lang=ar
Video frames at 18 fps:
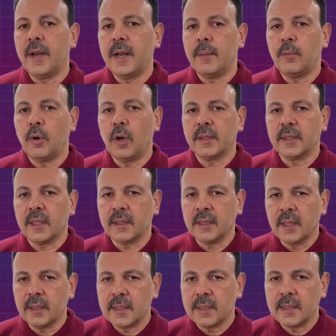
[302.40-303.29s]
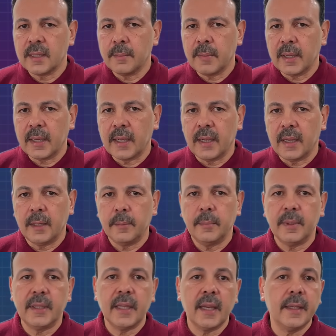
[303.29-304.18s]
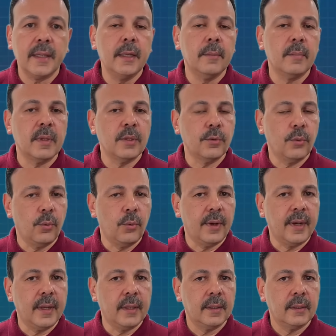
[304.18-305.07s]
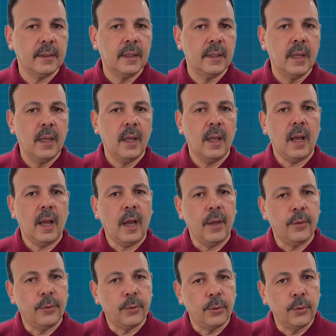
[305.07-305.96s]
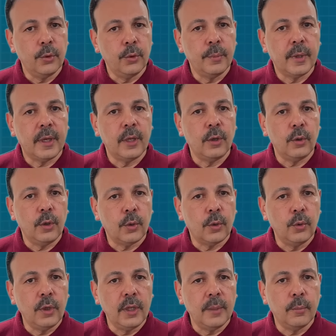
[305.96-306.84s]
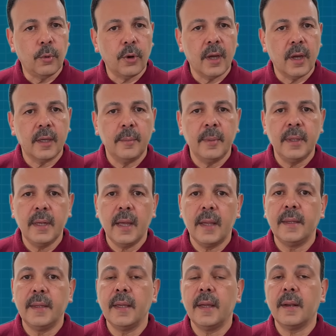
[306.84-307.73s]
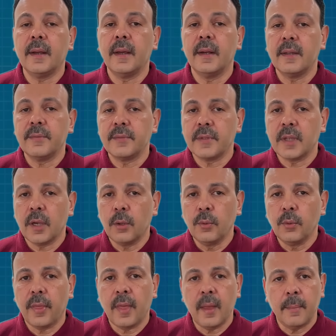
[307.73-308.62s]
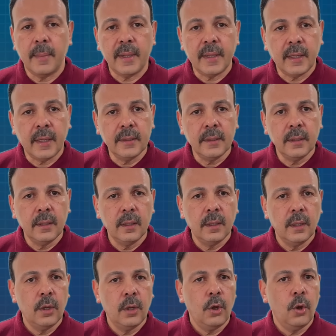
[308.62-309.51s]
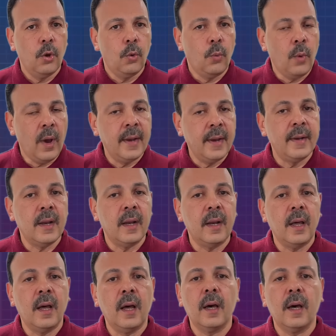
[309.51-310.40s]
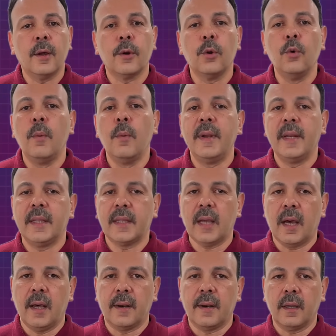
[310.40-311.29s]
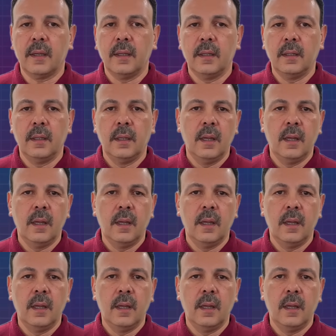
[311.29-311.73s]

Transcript: لنا مخططات الزمكان بتغيير منظورنا حيث يمكن لكل مراقب أن يرى نفسه ثابتاً وأن الآخر هو من يتحرك